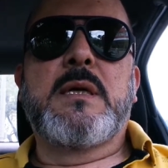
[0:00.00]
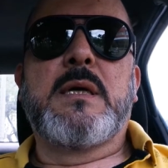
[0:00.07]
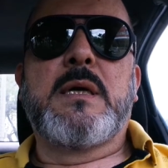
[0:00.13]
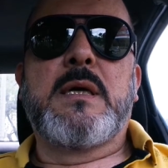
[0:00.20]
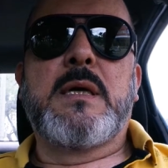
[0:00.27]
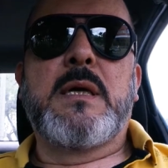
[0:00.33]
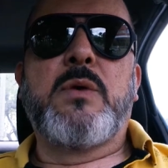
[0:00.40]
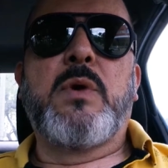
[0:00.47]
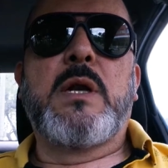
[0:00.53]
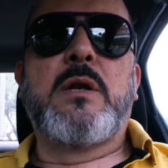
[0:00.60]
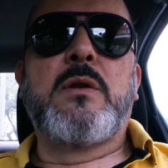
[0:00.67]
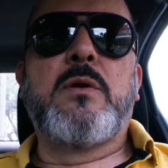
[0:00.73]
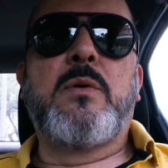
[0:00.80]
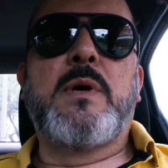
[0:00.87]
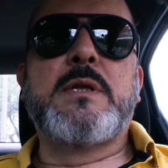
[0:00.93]
eh,
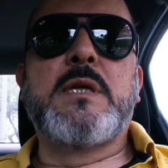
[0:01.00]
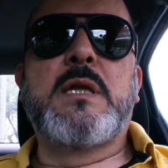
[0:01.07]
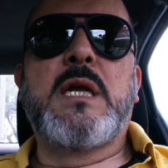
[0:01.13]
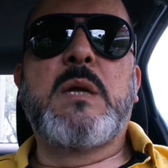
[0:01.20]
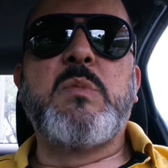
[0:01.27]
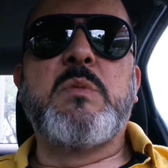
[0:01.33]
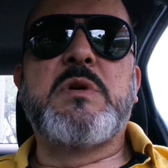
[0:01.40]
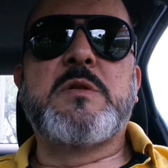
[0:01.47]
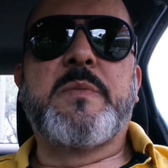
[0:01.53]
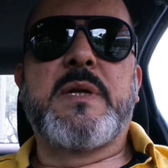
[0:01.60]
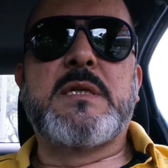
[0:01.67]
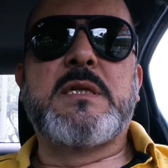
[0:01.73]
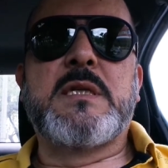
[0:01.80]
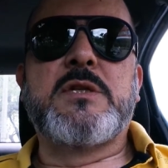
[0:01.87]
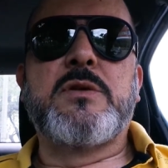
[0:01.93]
igual no va a tener las mismas
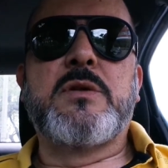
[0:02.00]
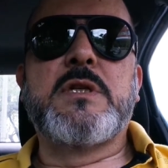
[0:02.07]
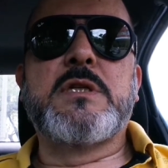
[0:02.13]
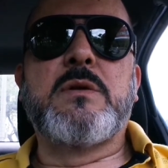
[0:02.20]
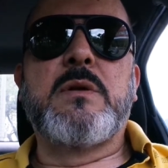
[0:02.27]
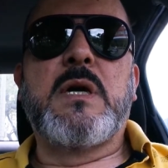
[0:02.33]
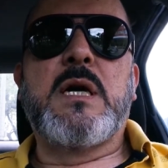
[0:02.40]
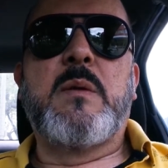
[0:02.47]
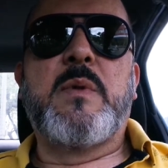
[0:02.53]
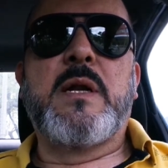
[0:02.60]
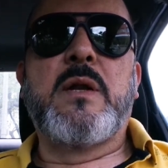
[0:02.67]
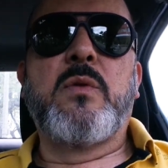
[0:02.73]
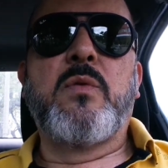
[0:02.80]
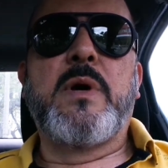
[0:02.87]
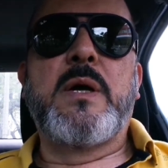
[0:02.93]
prestaciones que una
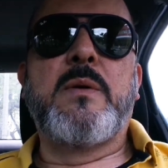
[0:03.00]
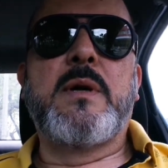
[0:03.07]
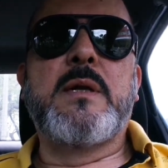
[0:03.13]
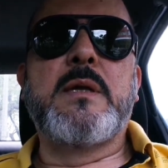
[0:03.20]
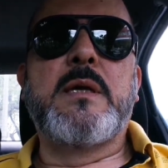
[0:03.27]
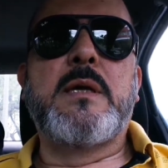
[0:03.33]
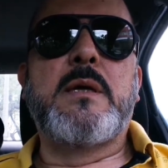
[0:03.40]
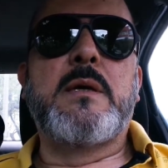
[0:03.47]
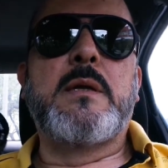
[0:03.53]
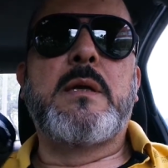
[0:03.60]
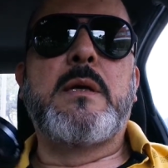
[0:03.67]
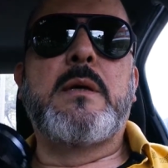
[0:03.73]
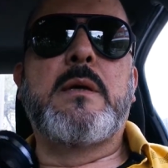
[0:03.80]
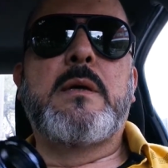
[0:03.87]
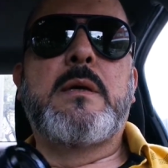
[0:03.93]
cámara nueva
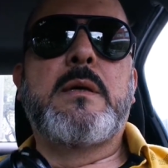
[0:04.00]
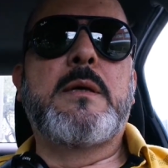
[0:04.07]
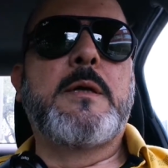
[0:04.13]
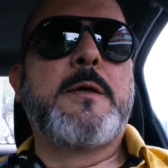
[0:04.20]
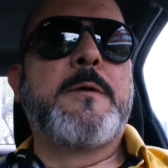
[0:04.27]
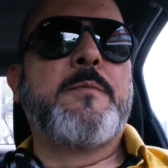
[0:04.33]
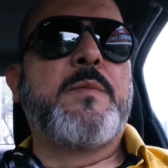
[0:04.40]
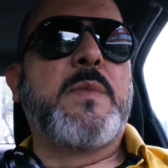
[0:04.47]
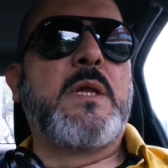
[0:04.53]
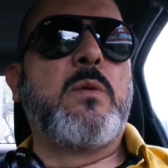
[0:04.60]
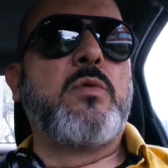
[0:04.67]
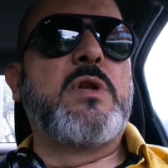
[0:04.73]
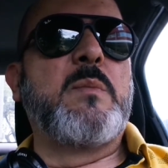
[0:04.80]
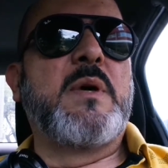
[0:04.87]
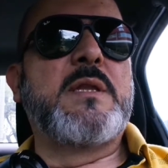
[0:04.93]
de
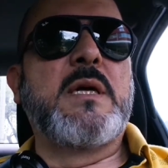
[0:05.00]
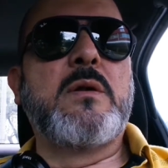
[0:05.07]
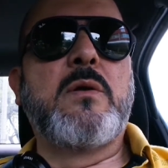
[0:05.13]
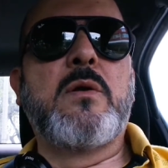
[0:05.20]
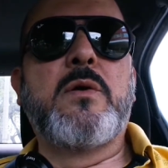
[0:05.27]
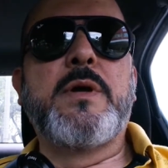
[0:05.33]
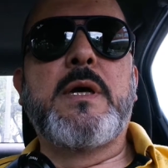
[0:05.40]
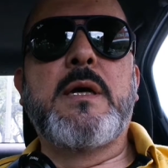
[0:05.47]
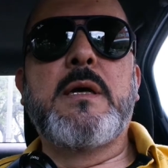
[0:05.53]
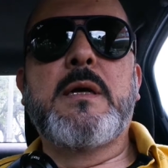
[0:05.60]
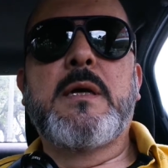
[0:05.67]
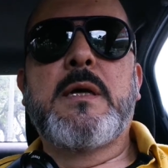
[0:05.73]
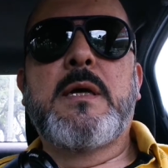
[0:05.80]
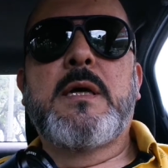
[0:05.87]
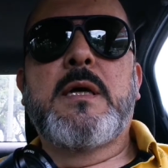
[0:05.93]
última tecnología,
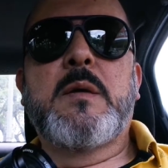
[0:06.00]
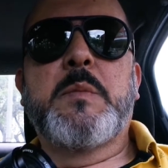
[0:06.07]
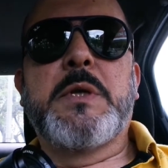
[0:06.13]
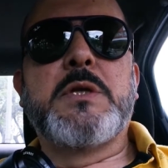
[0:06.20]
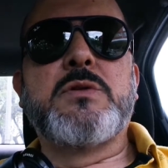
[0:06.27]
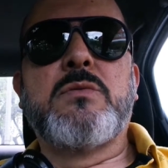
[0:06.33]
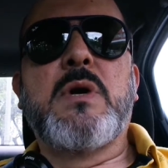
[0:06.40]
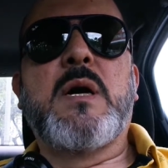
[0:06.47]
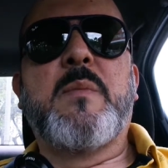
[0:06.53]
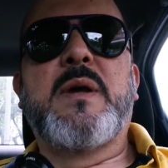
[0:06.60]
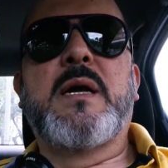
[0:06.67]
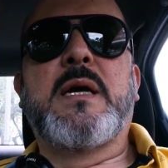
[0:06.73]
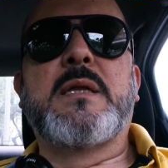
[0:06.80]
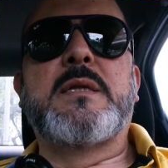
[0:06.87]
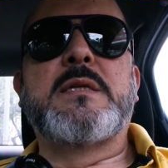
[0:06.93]
pero es una
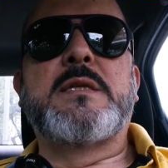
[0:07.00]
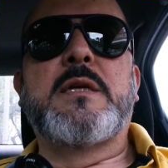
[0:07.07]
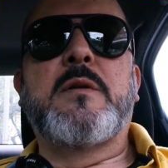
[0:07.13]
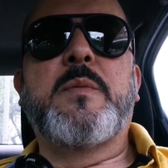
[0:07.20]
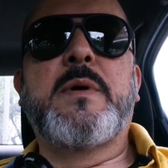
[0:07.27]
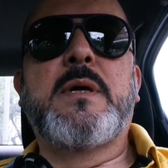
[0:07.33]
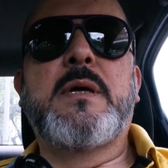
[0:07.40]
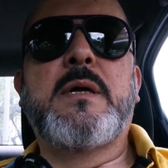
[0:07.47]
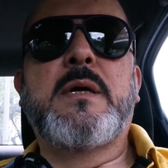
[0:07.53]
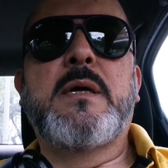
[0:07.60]
cámara que te sirve.